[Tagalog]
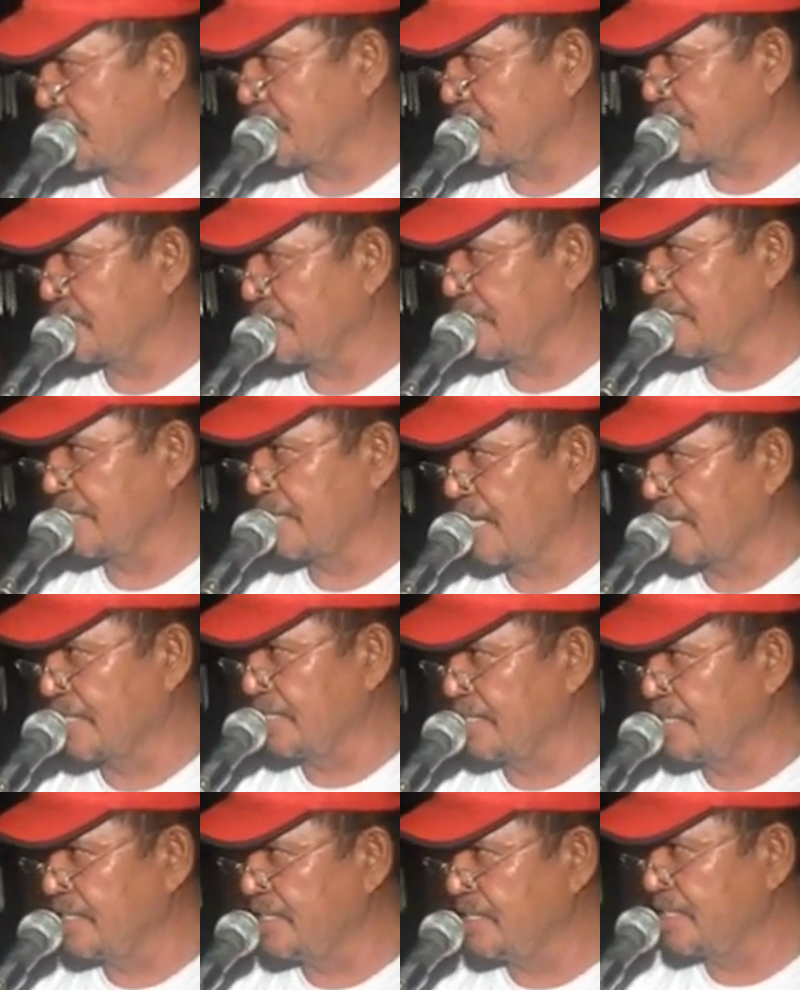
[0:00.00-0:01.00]
si
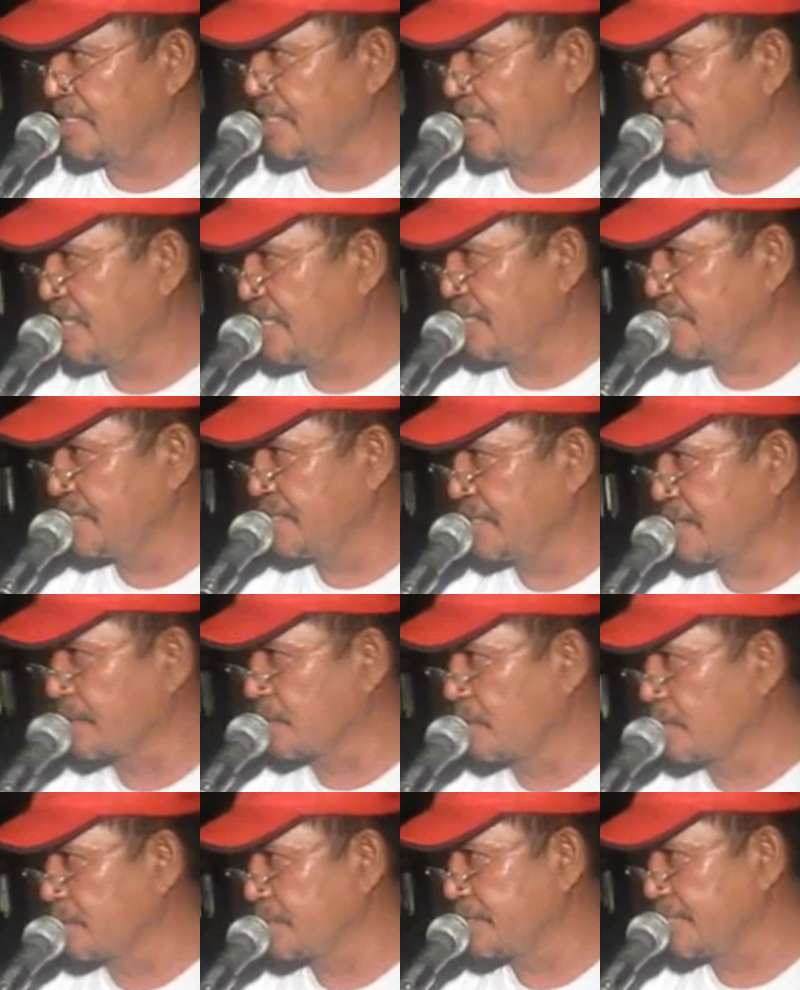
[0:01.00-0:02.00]
Dani, si
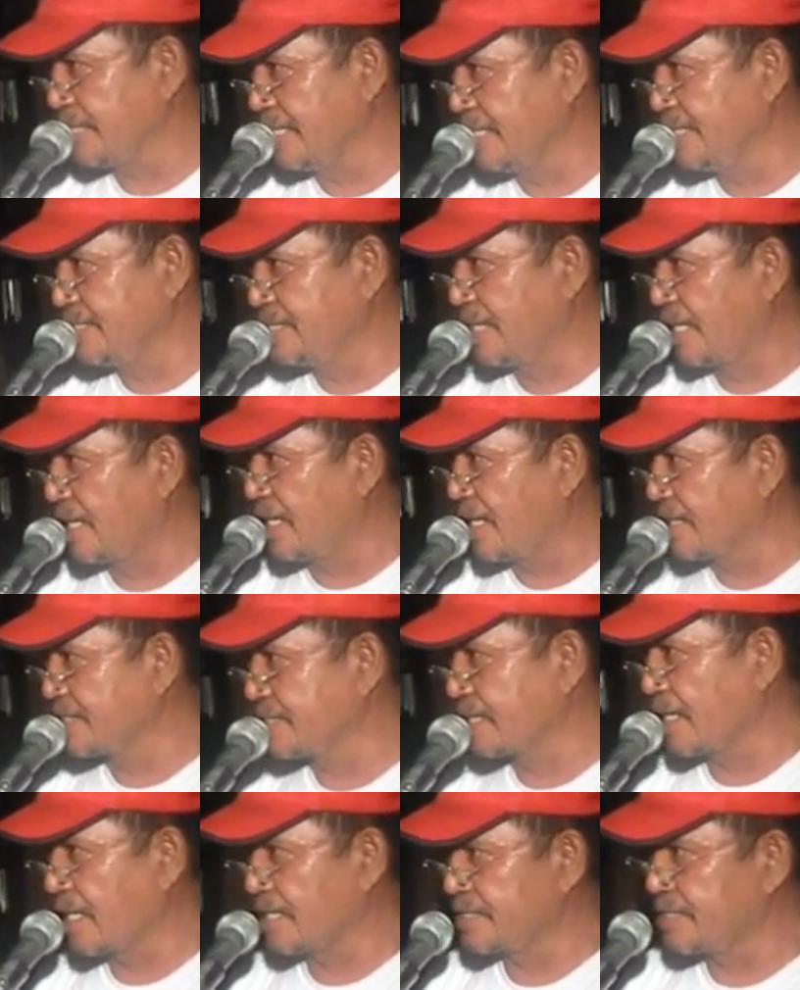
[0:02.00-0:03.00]
Rose Ija at
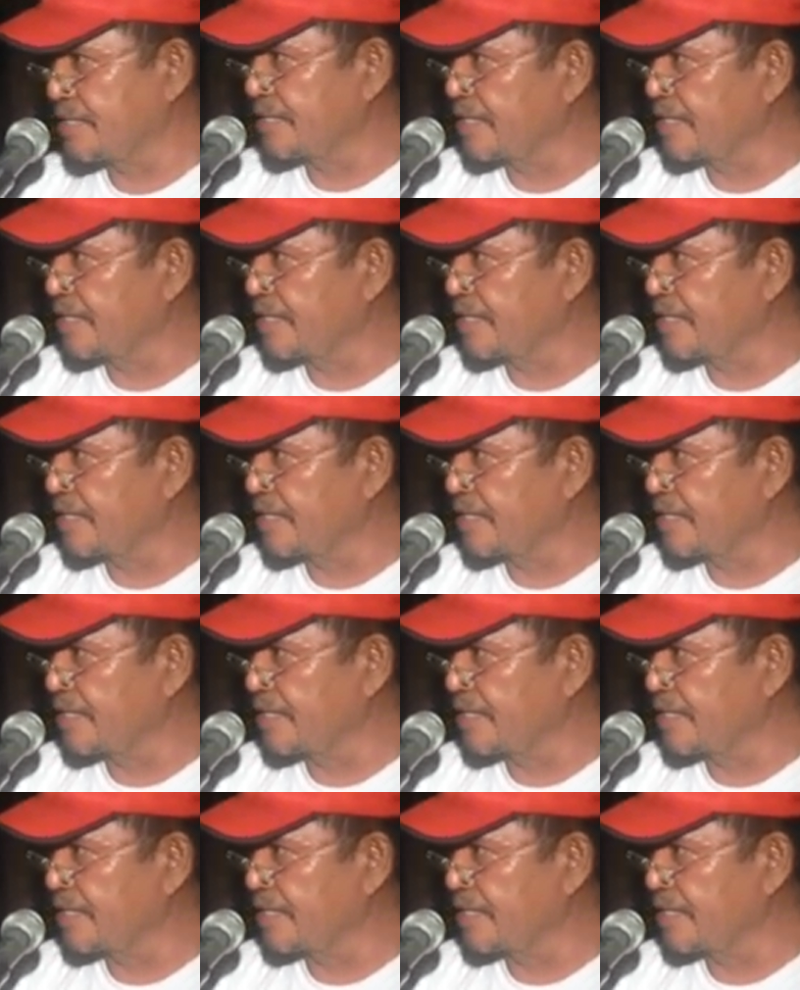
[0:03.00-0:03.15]
saka si